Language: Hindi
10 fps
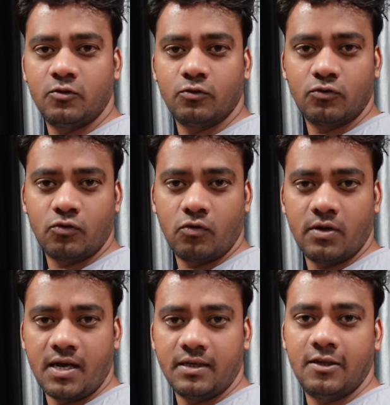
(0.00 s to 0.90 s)
दोस्तों को
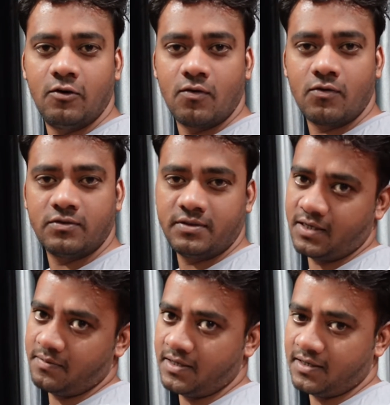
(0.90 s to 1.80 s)
या अदर लोगों को
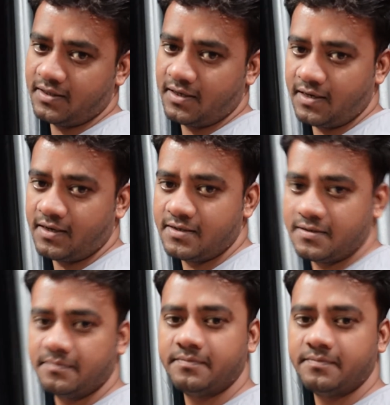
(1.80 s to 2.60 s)
शेयर भी करते रहें गाइज